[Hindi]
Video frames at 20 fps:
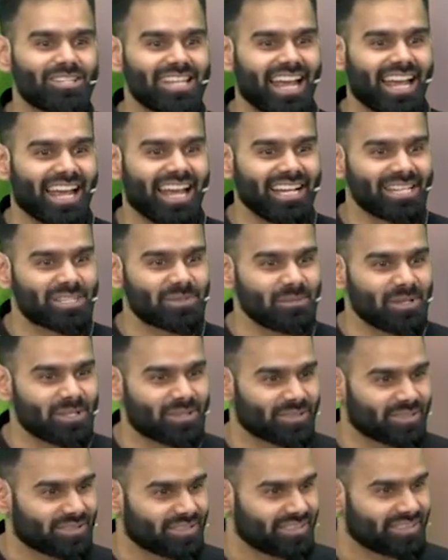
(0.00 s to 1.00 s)
हो जाएगा इसमें
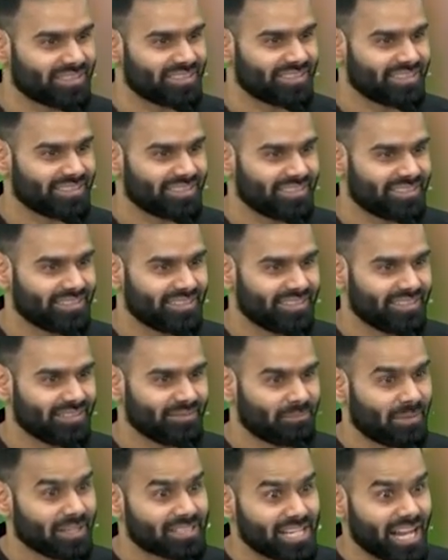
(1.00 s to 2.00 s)
तो
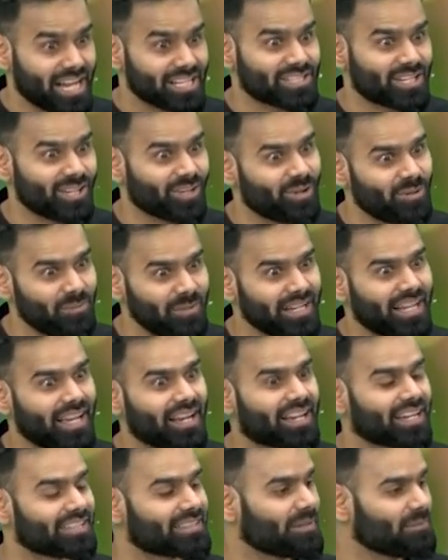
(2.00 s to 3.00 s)
पचास करोड़ मिल गया
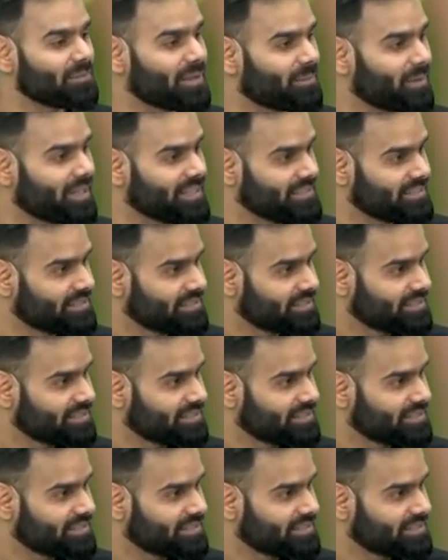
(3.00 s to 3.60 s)
खत्म ना भाई